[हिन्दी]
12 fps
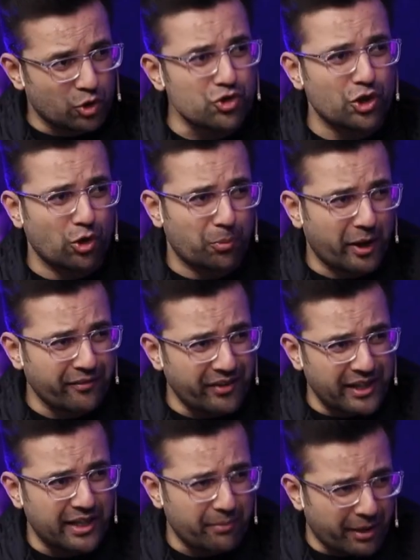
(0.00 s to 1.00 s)
तो जीरो पॉइंट
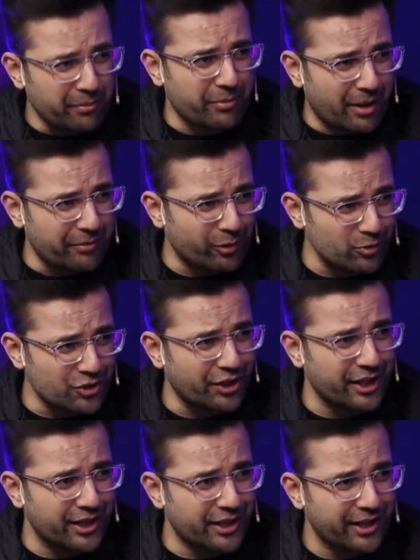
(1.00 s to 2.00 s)
फील्ड के बारे में भी आपने कुछ
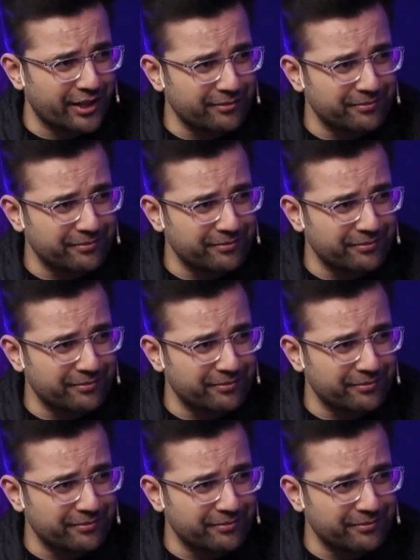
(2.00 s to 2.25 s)
स्टडी करी है